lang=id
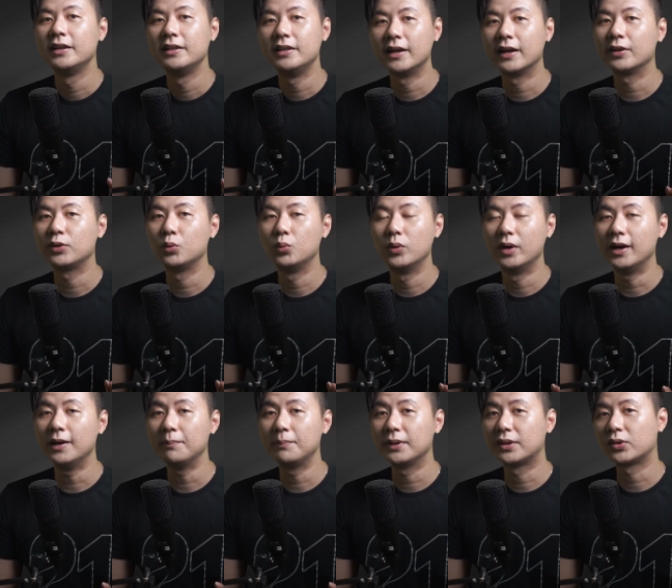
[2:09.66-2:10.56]
Yang
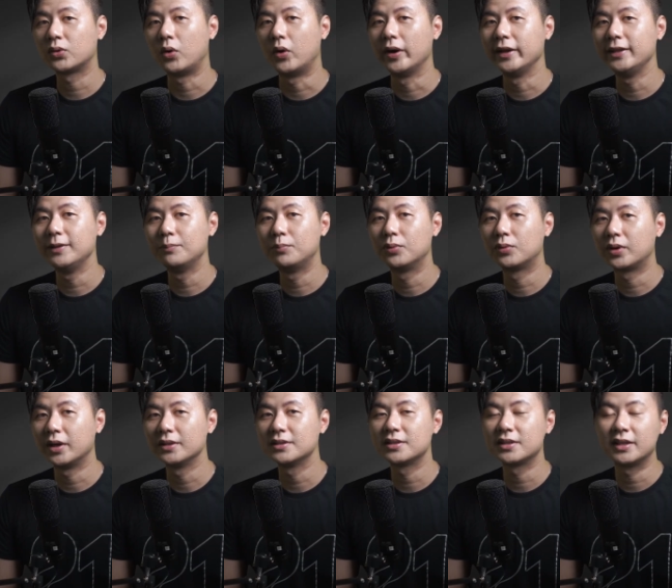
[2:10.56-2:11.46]
kedua, Bitcoin
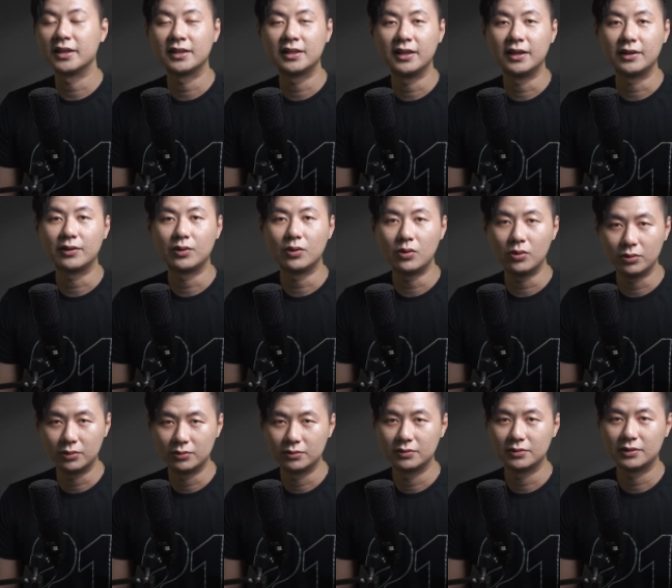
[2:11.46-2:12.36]
bukan sekedar code,